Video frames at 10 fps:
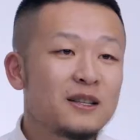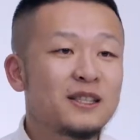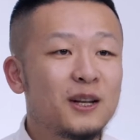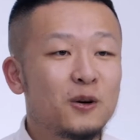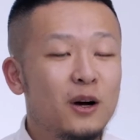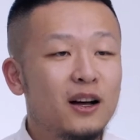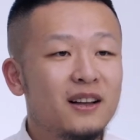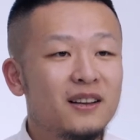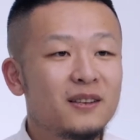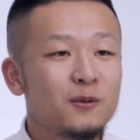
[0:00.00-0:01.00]
一讲的话，
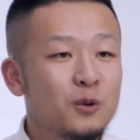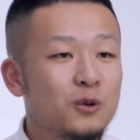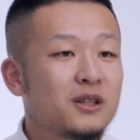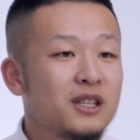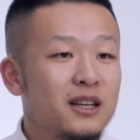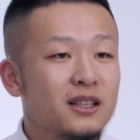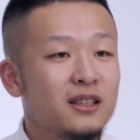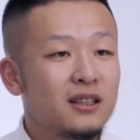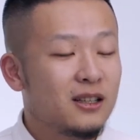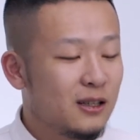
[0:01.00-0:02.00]
我觉得这
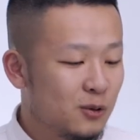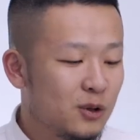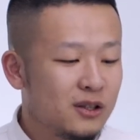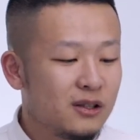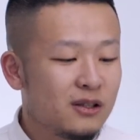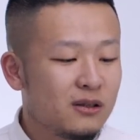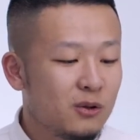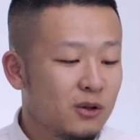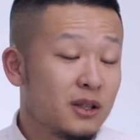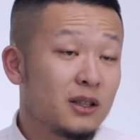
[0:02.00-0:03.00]
个合作其实
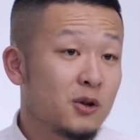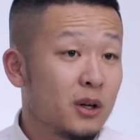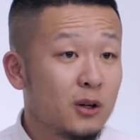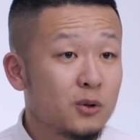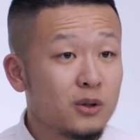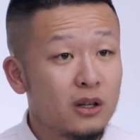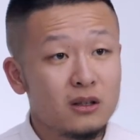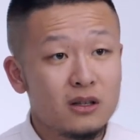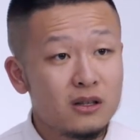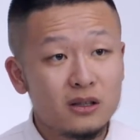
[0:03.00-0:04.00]
就是一个水到渠成
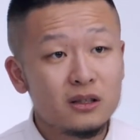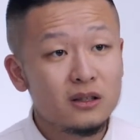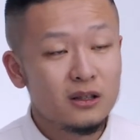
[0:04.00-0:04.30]
的事情。